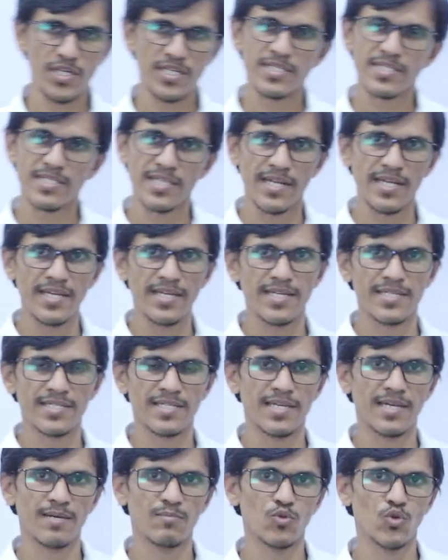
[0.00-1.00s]
इस तरीके
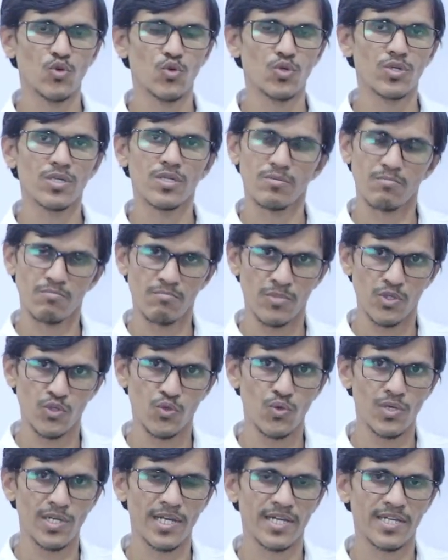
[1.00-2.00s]
से हम लोग
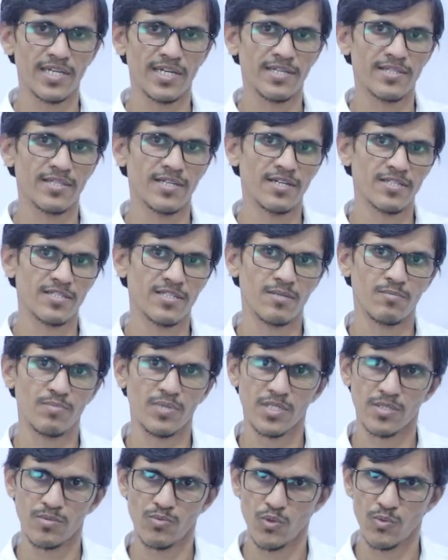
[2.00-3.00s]
बिजोलिया की ऐतिहासिक
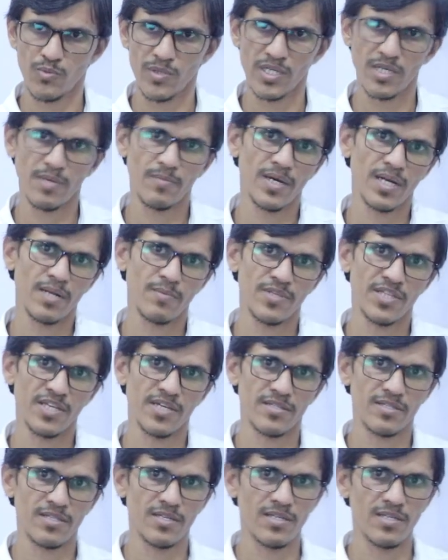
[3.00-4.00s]
पृष्ठभूमि के बारे में
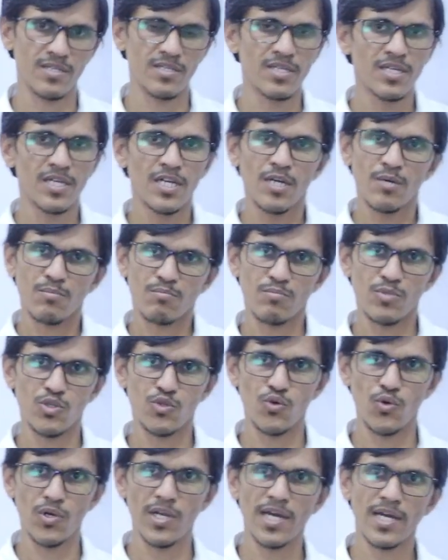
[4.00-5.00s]
देखते हैं
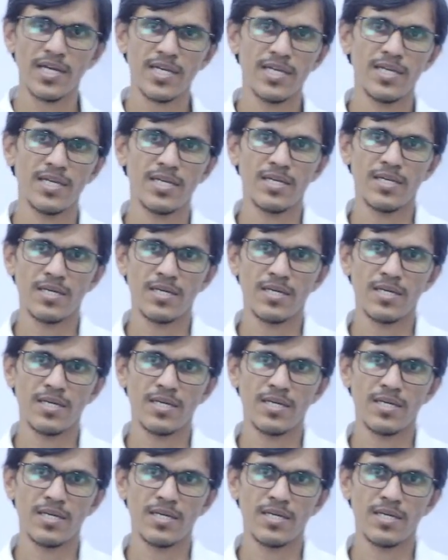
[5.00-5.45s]
बिजोलिया के